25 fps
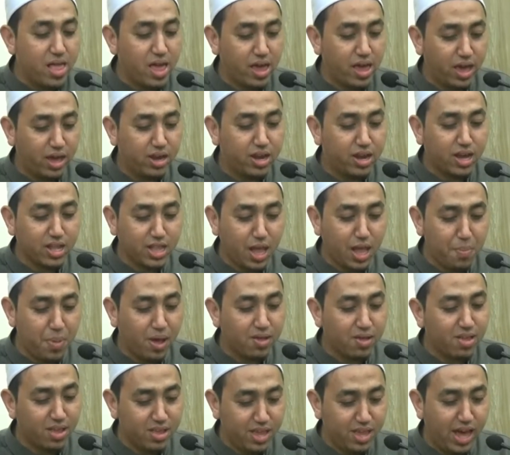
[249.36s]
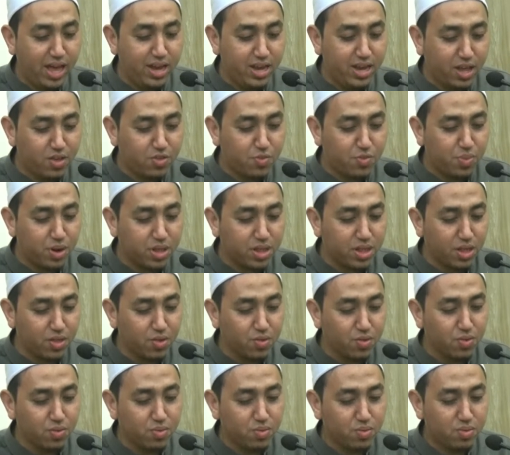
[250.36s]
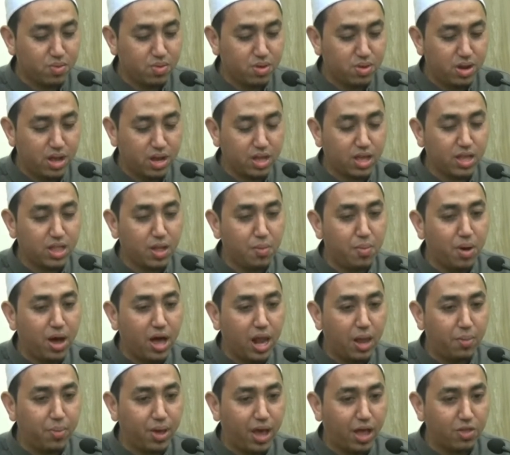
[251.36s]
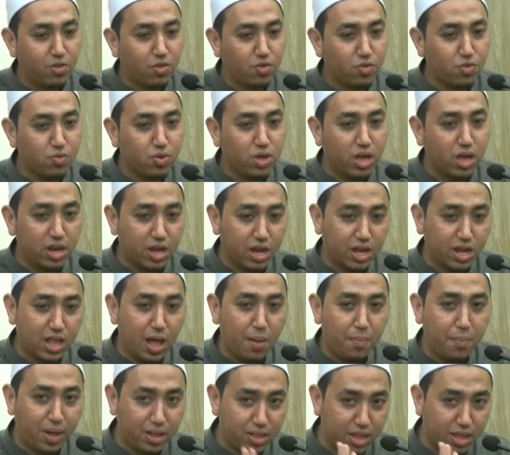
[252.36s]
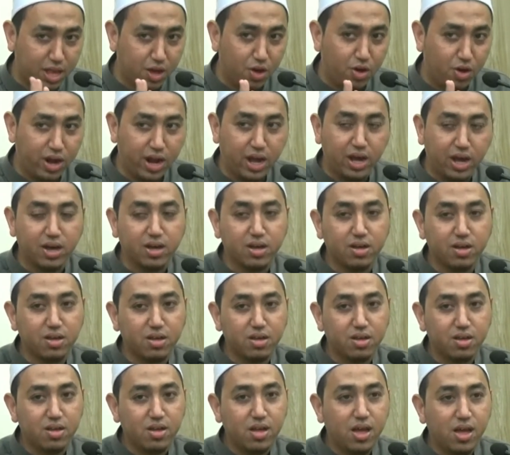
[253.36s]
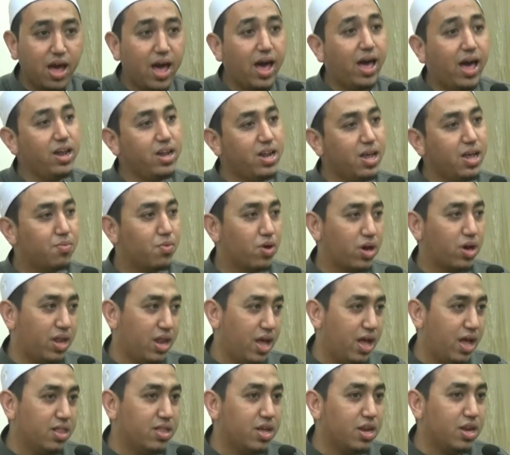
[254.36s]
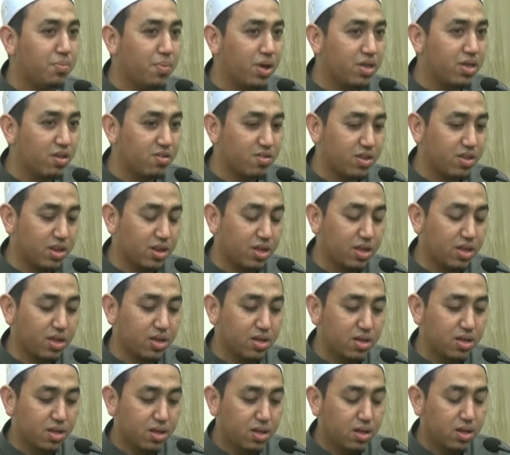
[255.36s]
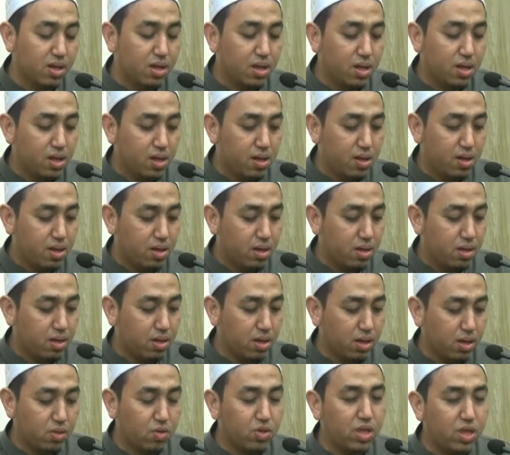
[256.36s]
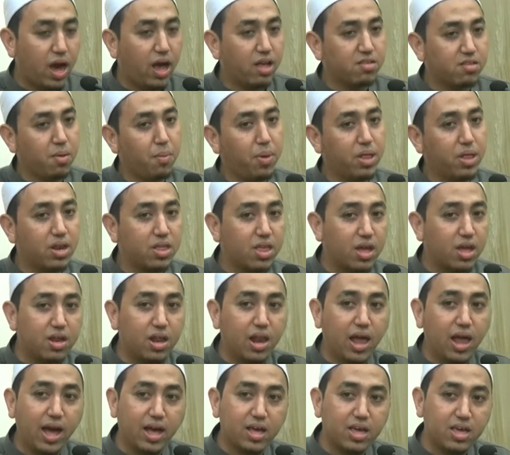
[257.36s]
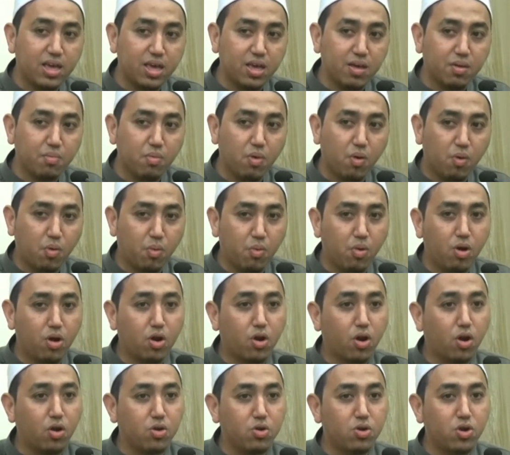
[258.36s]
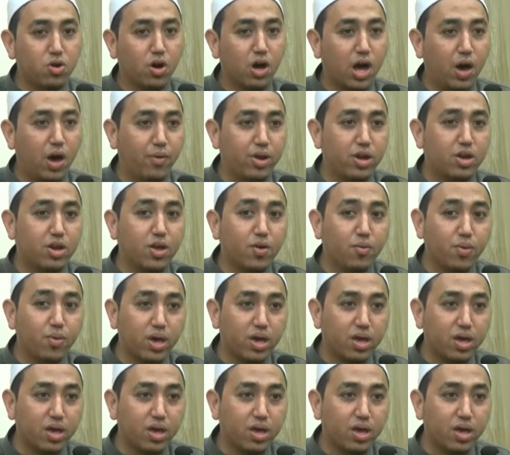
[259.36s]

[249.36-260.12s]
ya di Ketapang saja ada yang seperti itu dan kita mengalami kasus itu yang di Ketapang tiga orang ada mungkin ada di majelis ini nah, itu jangan sampai terjadi lagi ngomong rondo kawin dewe